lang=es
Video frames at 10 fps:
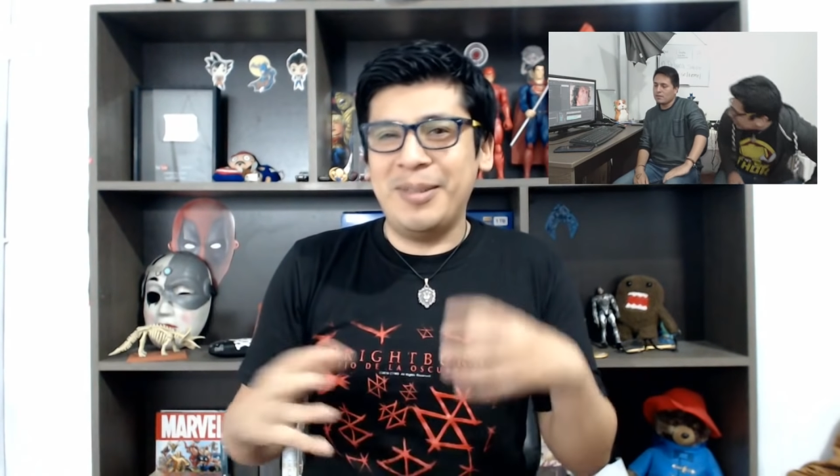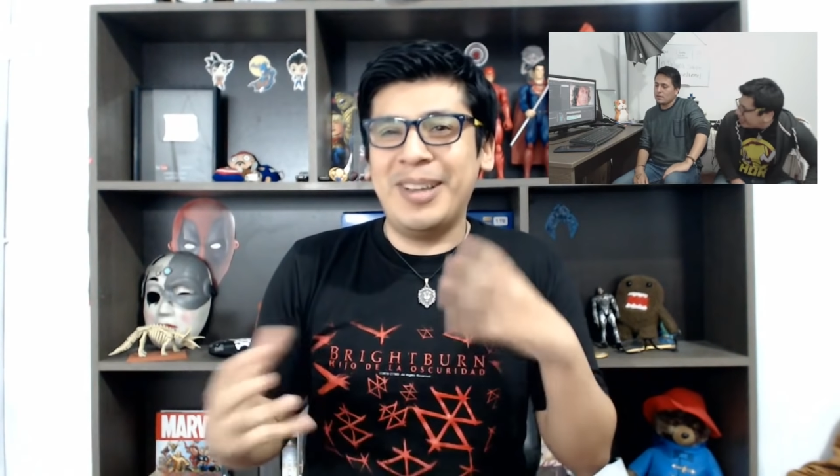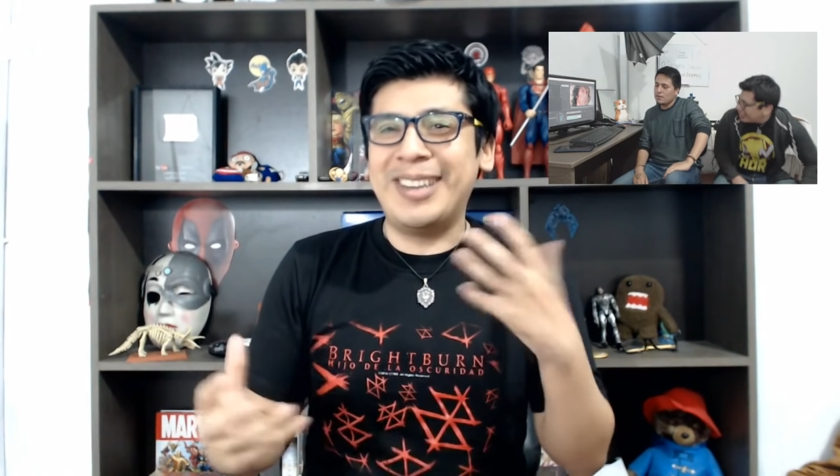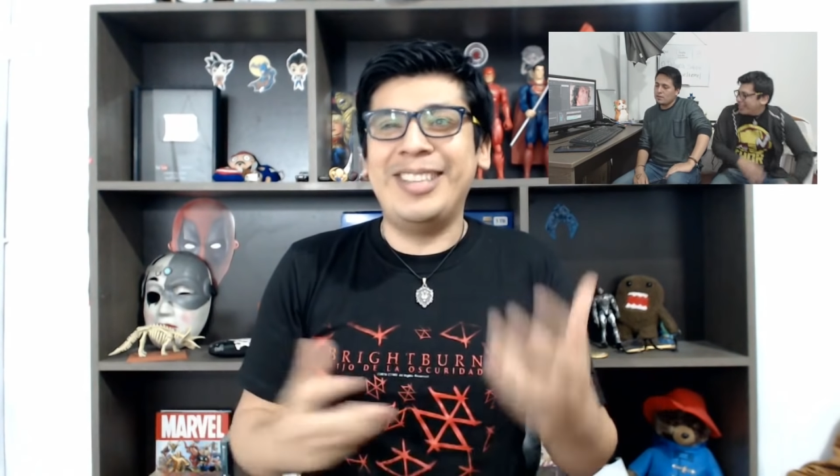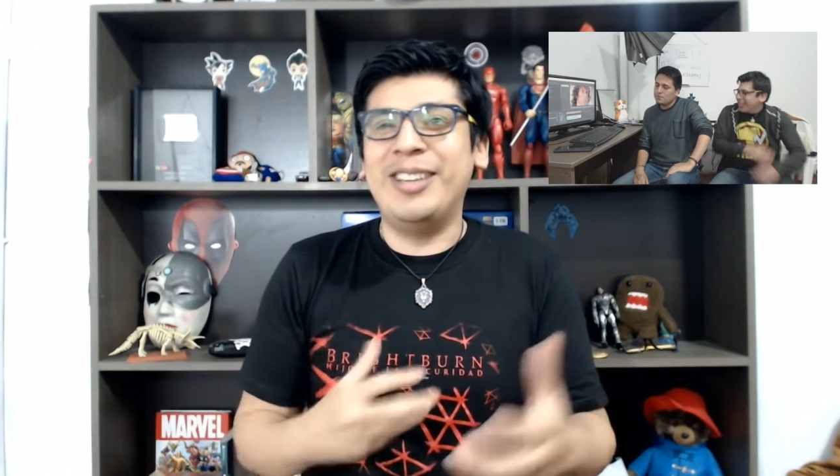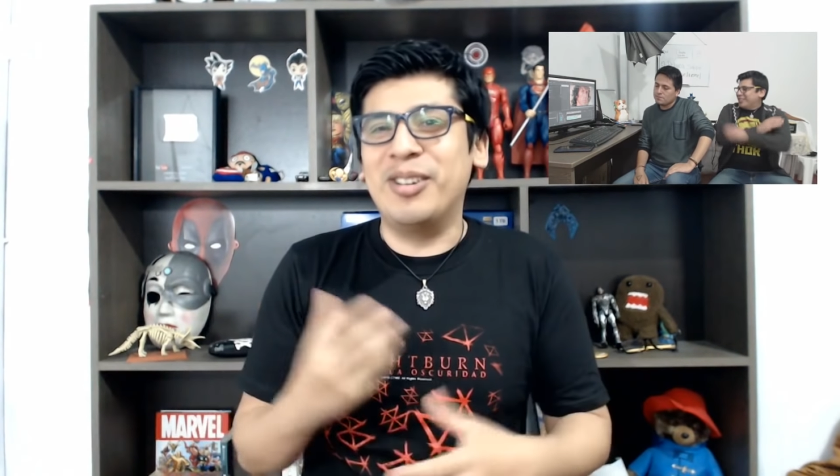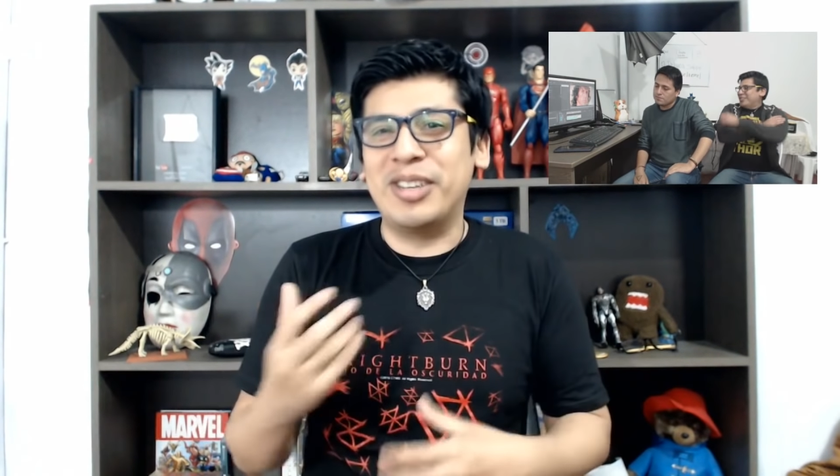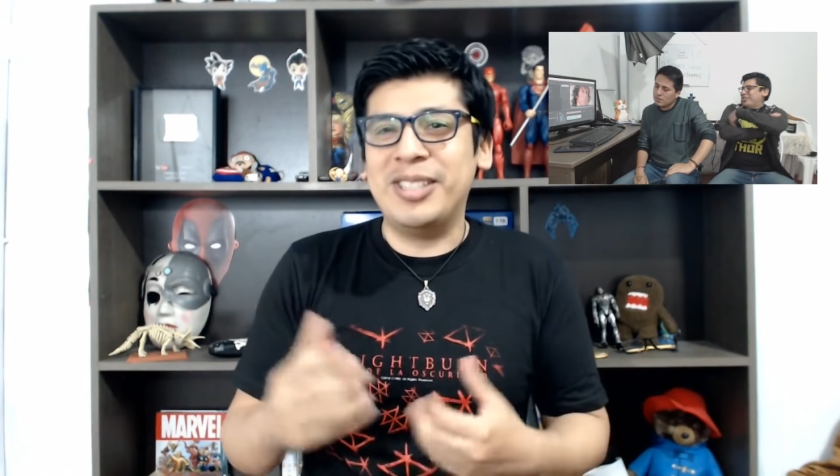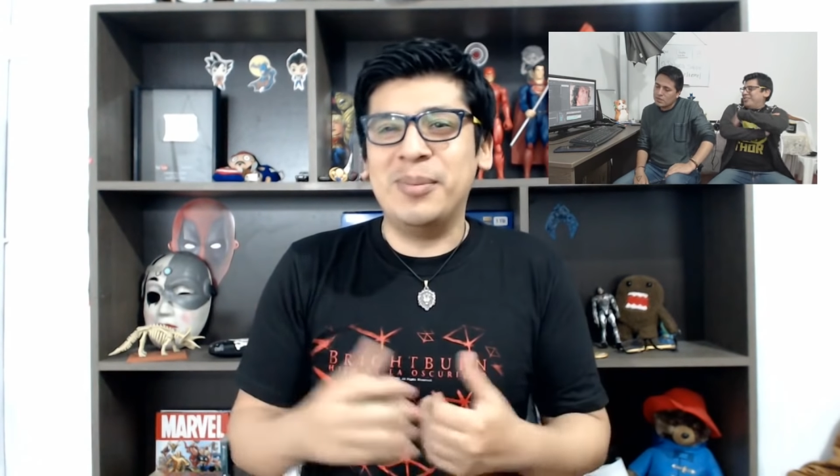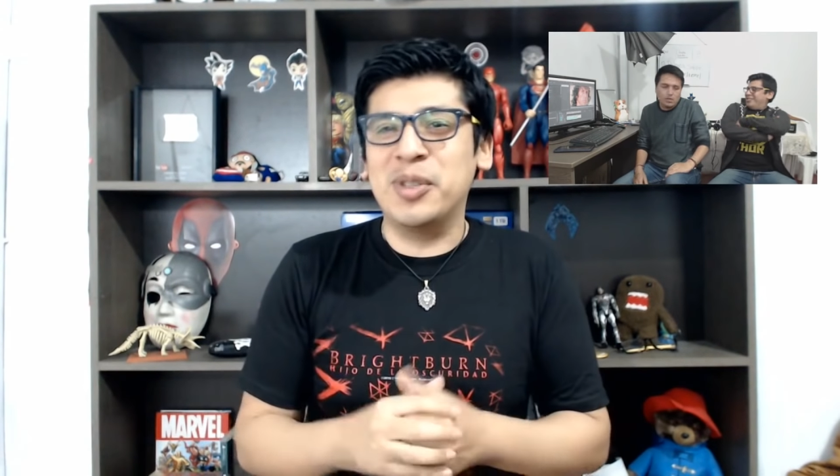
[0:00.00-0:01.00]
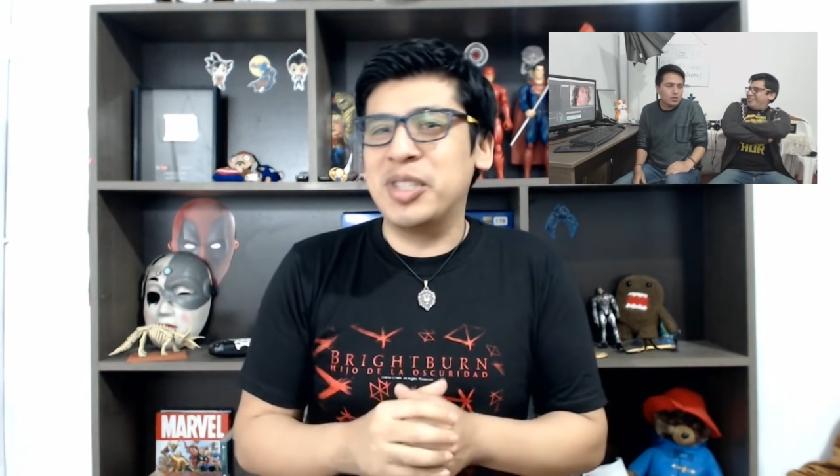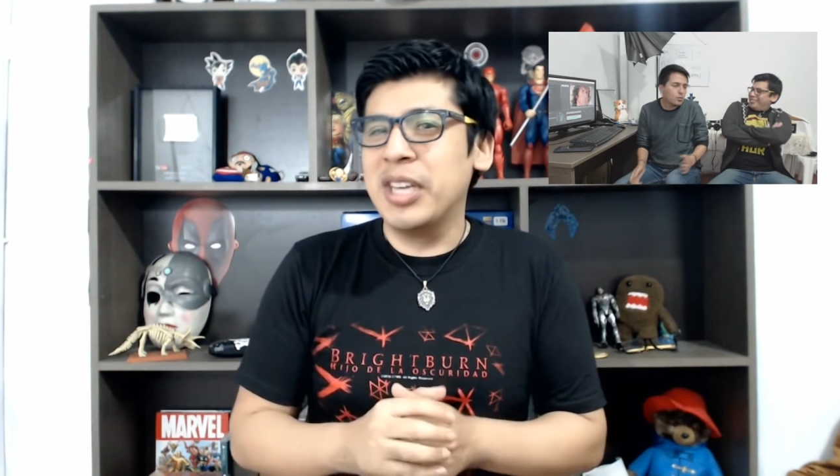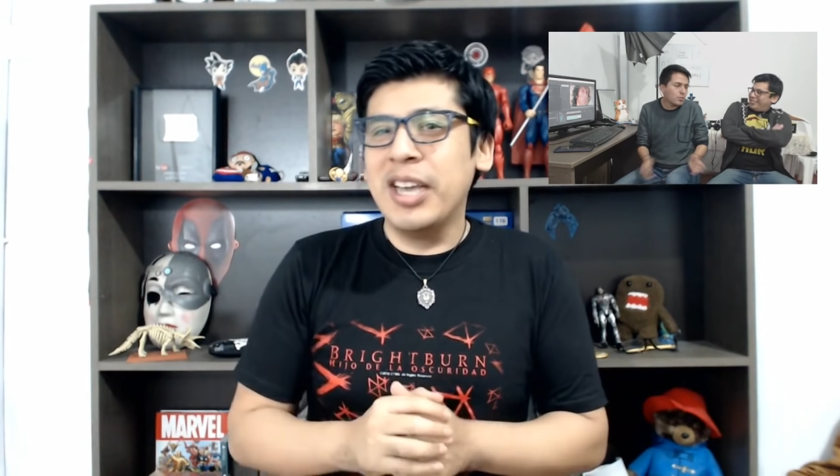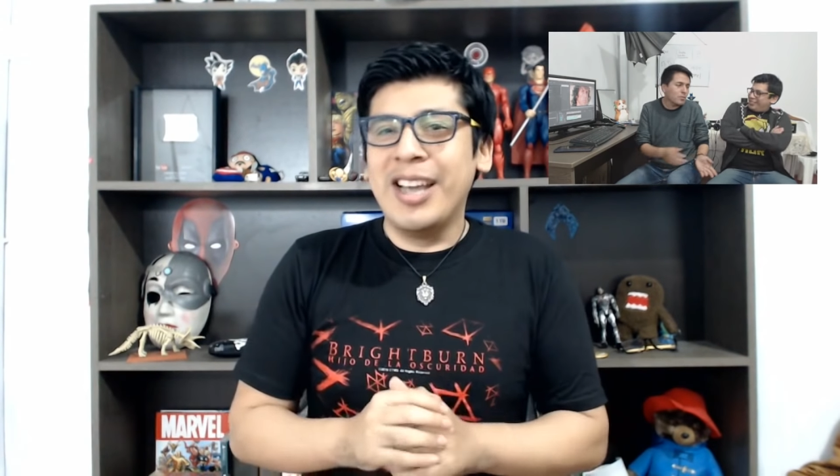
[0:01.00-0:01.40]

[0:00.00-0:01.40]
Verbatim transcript: divertido que hicimos,